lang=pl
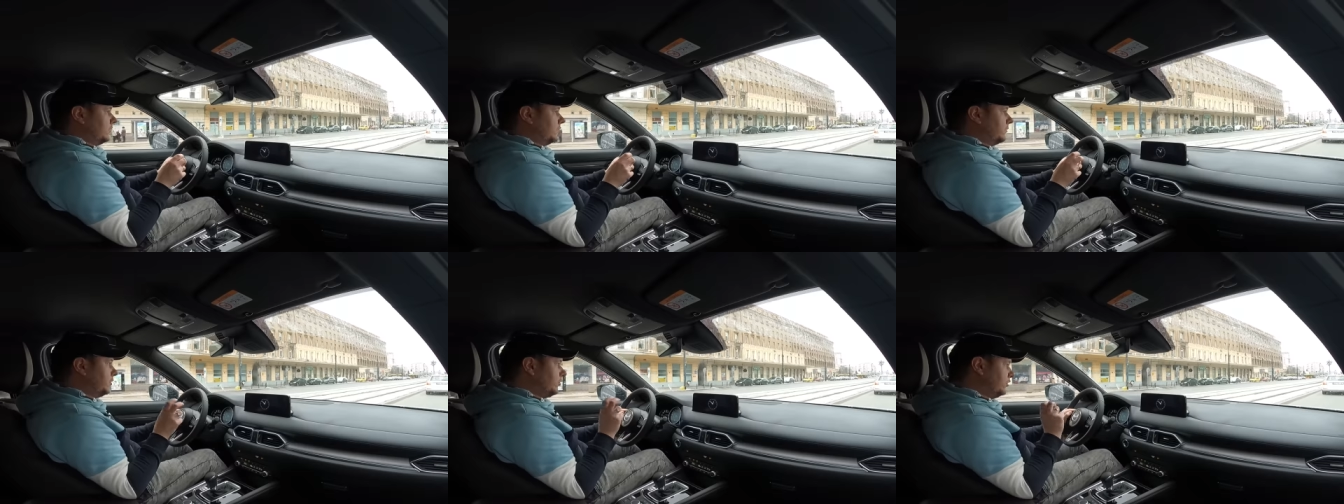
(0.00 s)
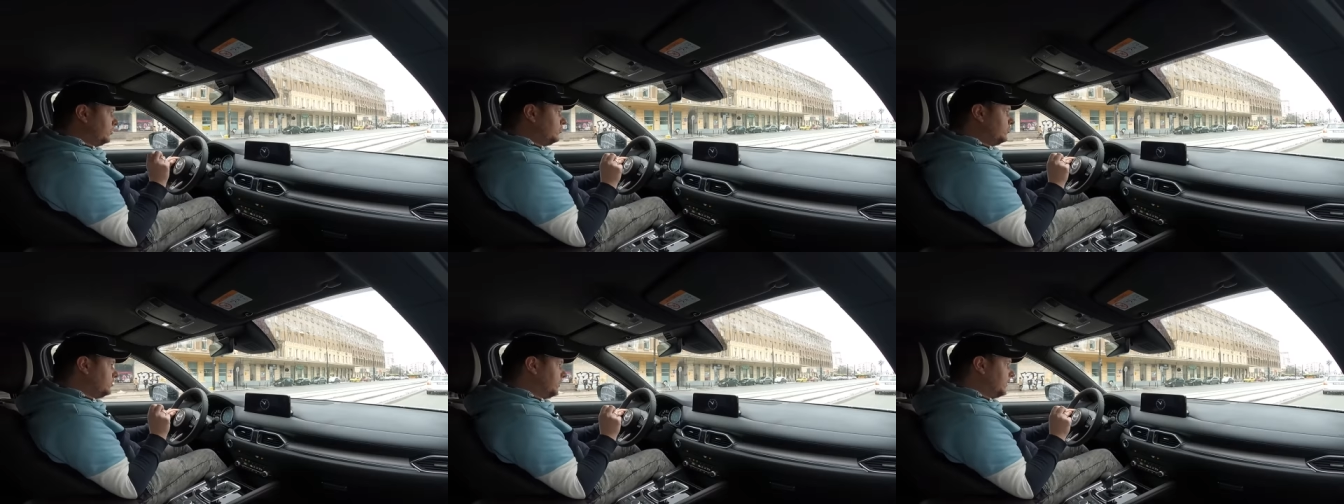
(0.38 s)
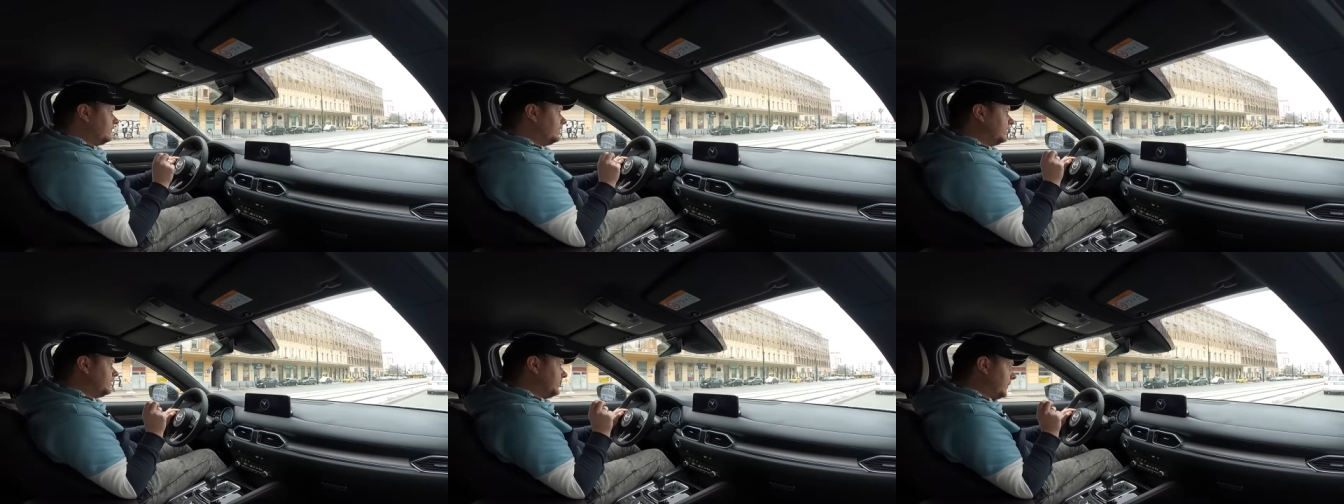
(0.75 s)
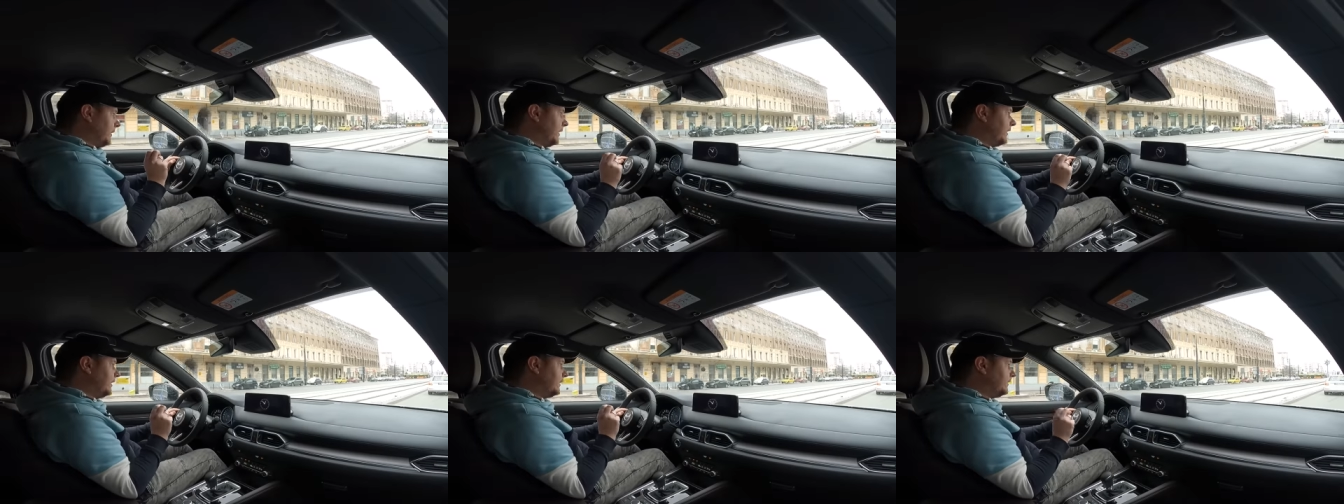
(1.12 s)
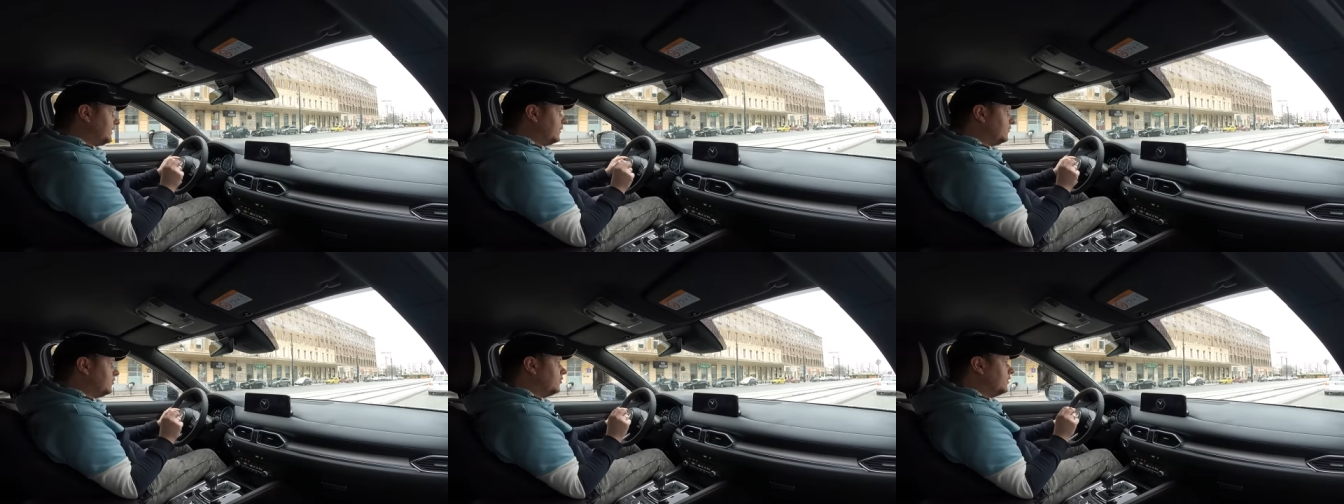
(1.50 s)
Było to już co prawda te parę lat
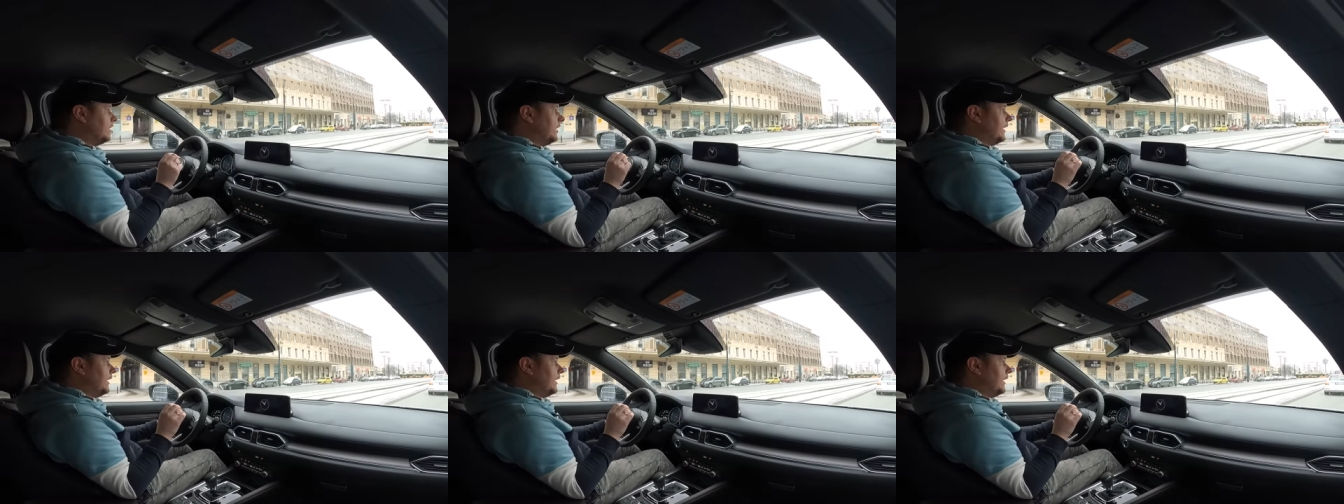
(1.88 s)
temu,